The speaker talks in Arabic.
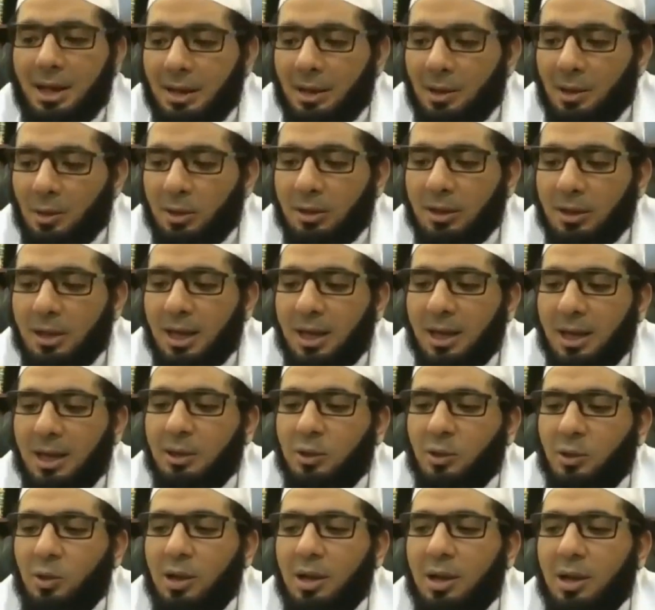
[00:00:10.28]
يعني الأخت داخلة
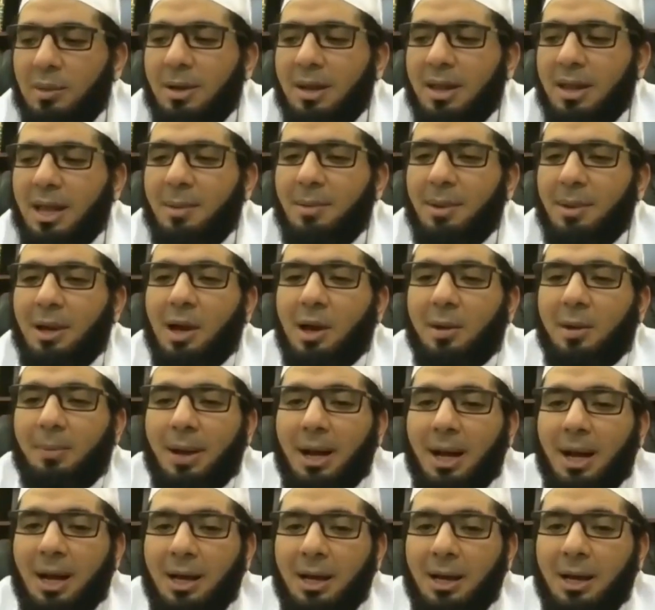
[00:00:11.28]
تقول لي المذاهب
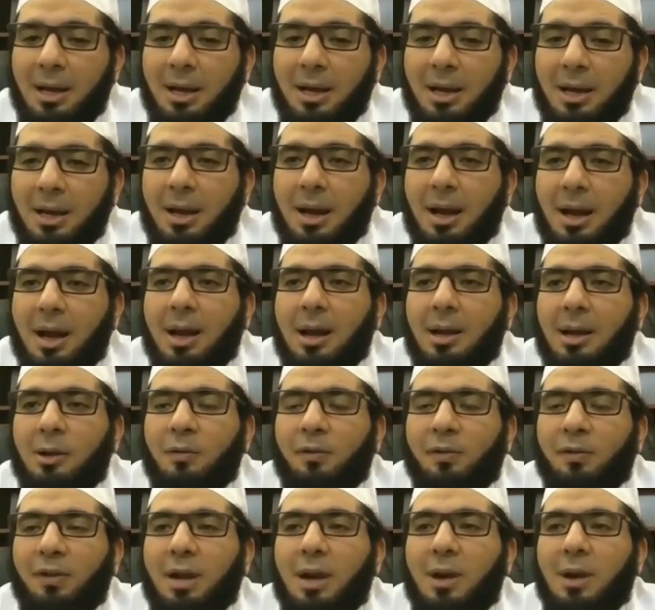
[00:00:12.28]
الأربعة داخلة
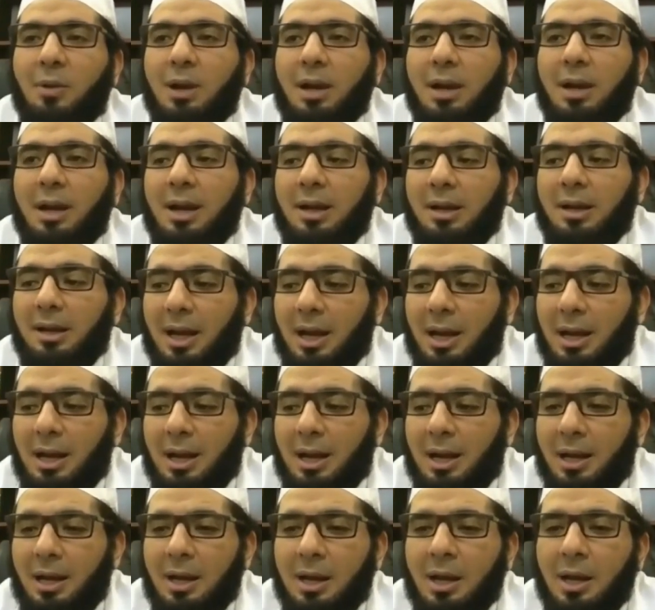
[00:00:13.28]
في قول الله
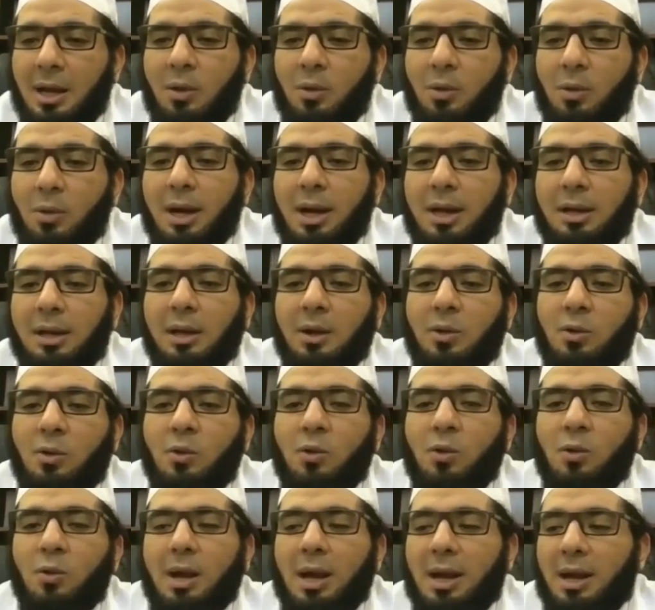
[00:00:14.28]
تعالى ولا
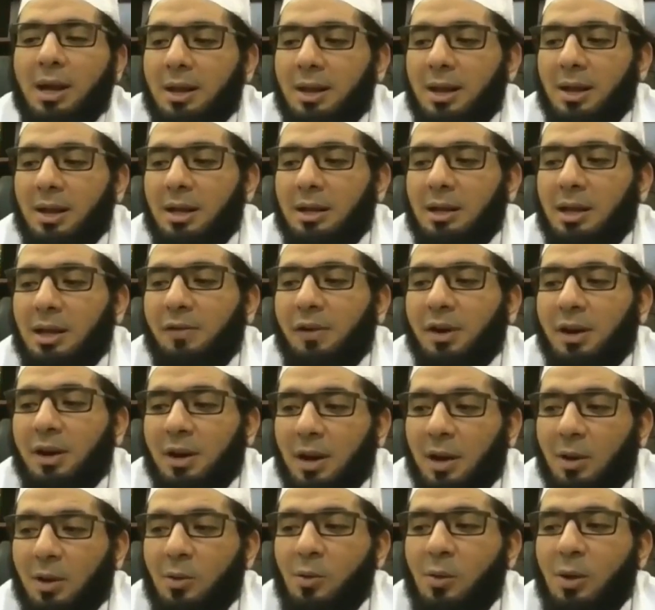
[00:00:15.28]
تكونوا كالذين
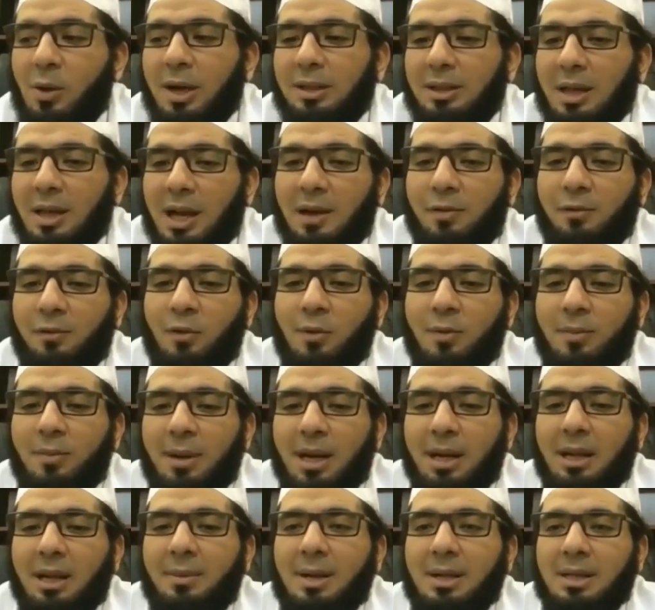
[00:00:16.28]
تفرقوا واختلفوا من
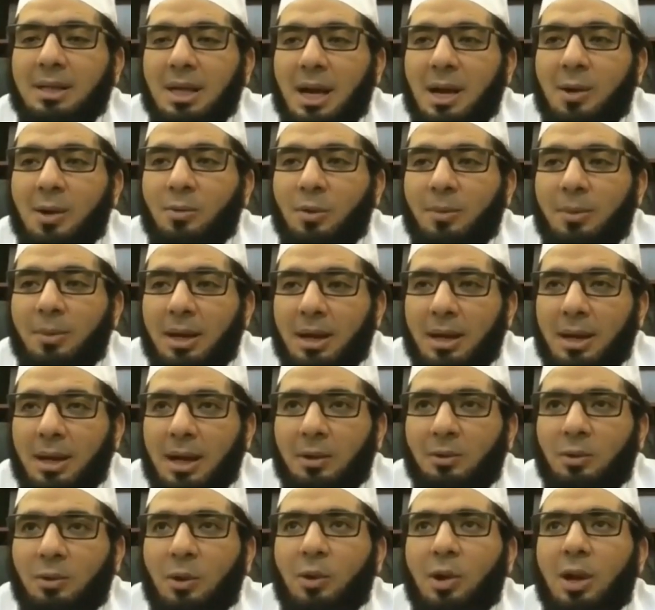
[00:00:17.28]
بعد ما جاءهم
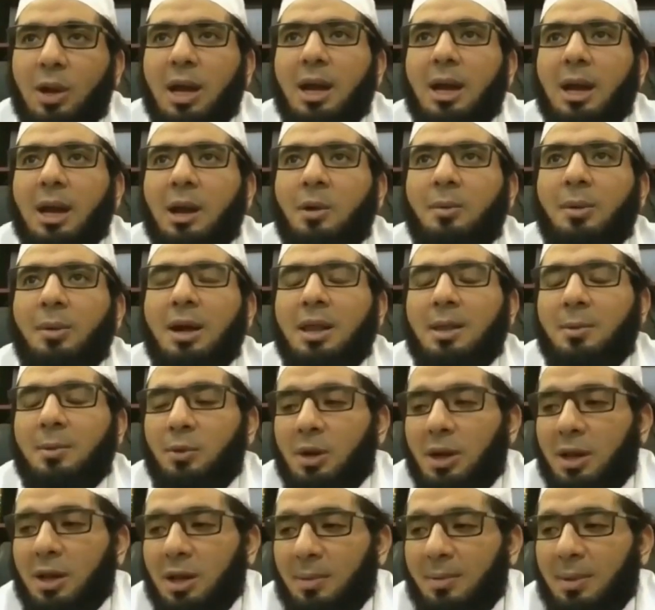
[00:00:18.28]
البينات وأولئك لهم
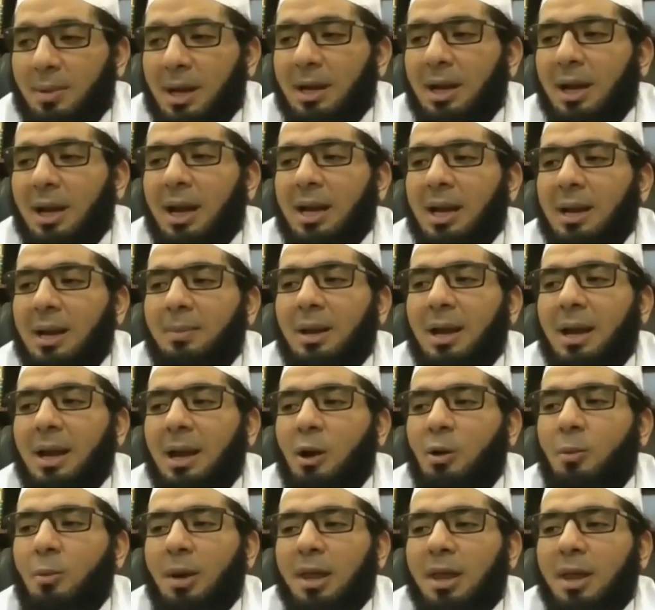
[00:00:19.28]
عذاب عظيم يعني الحنابلة
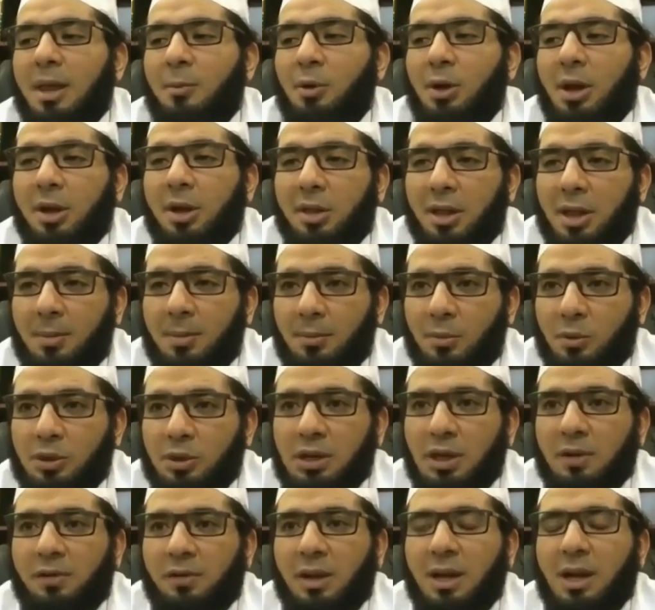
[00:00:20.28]
لهم عذاب عظيم
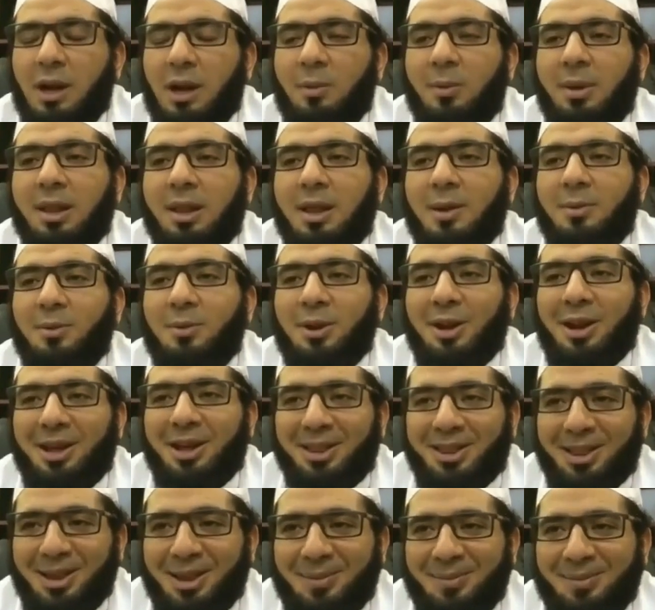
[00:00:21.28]
والشافعية لهم عذاب
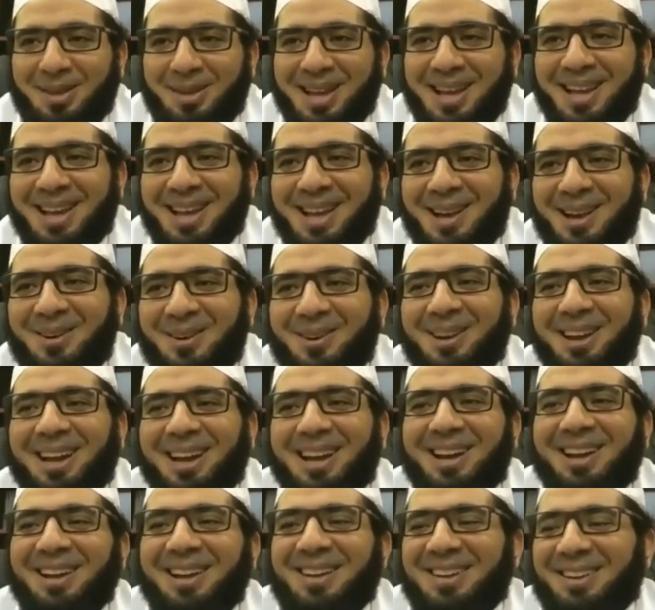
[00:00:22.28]
عظيم
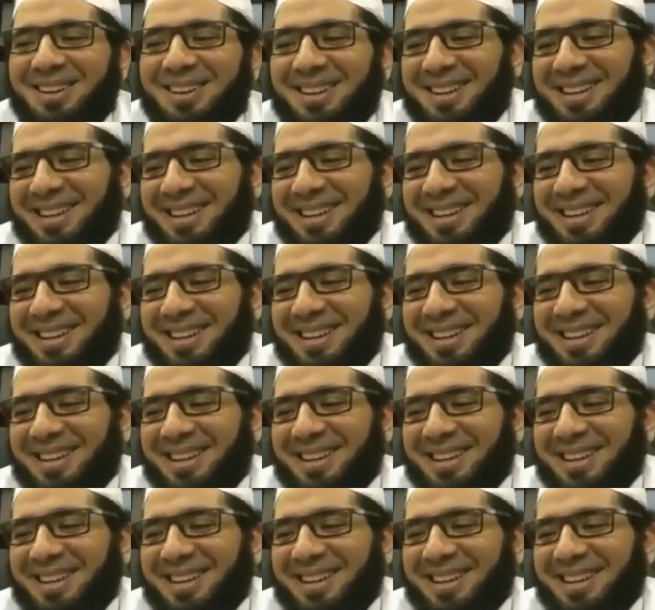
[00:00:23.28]
والحنابلة